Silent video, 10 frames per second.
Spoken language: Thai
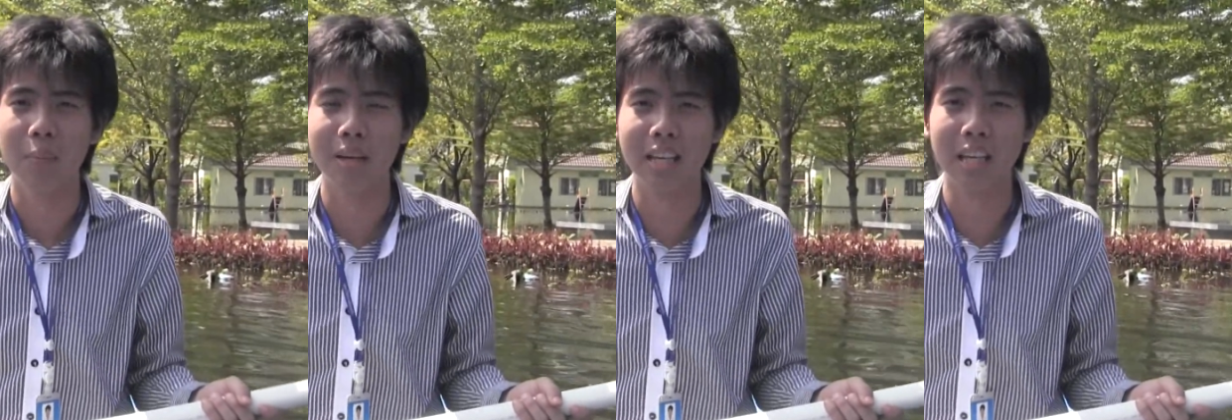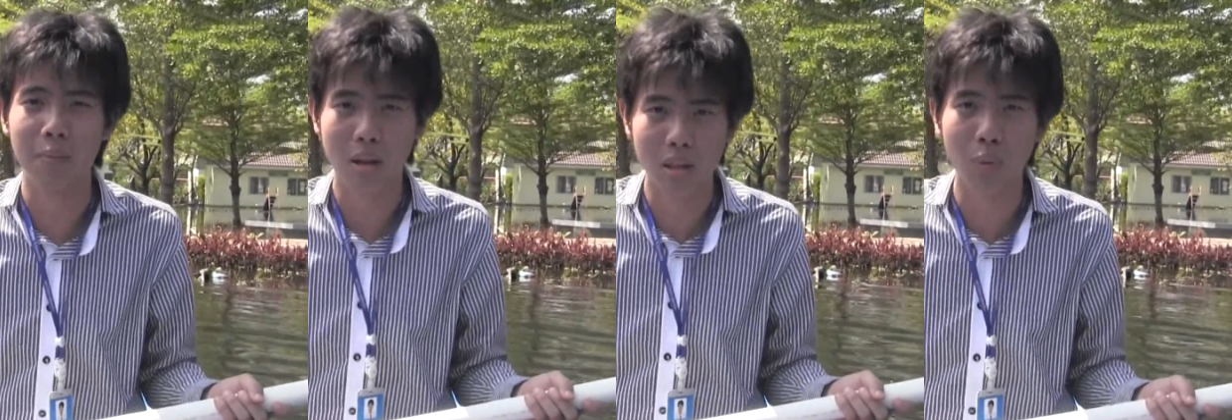มีอีก
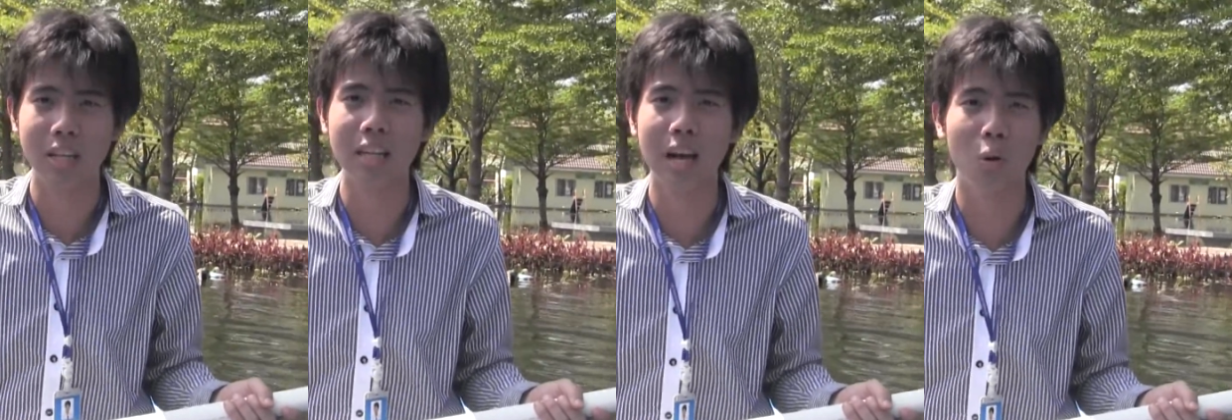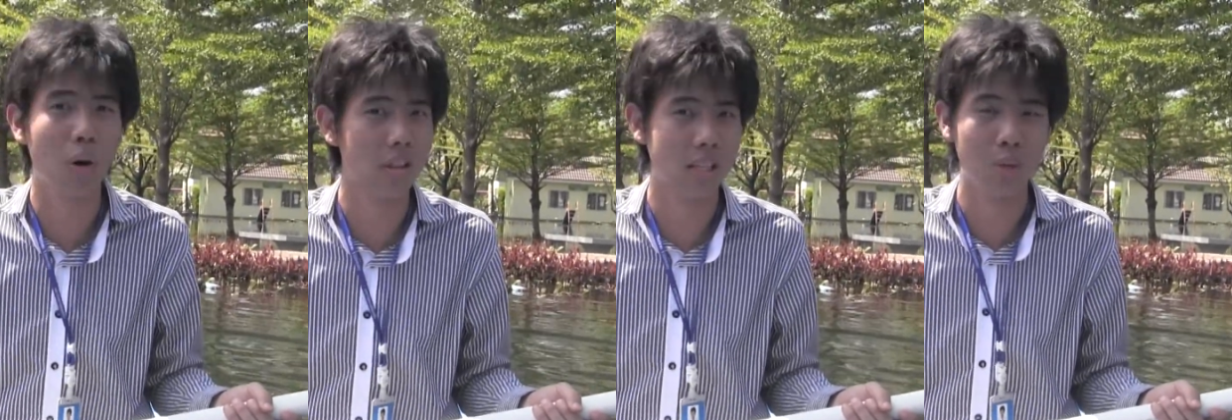บางส่วนที่ยังคง
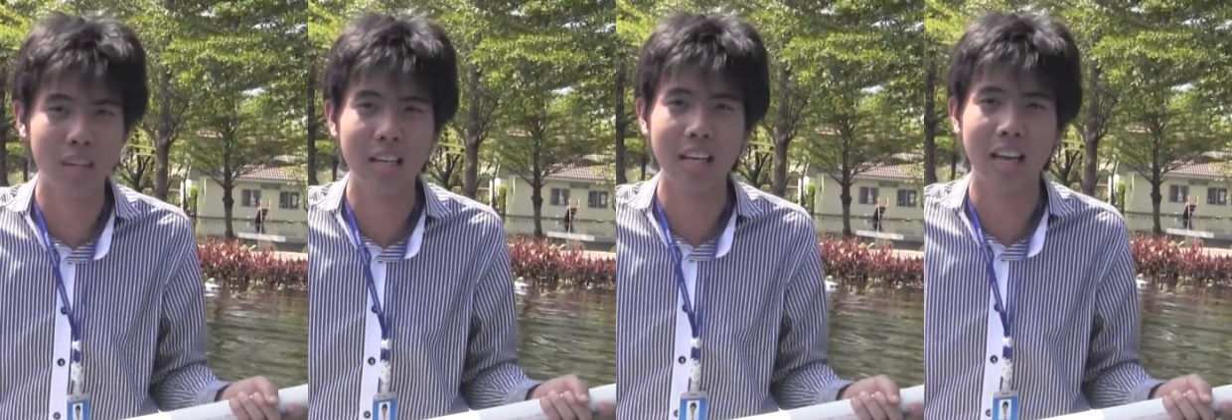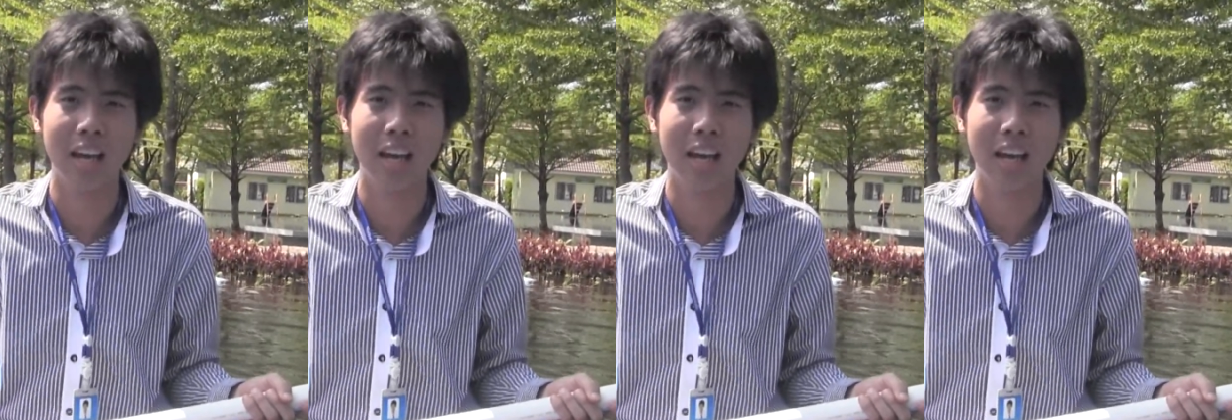อาศัยอยู่ที่นี่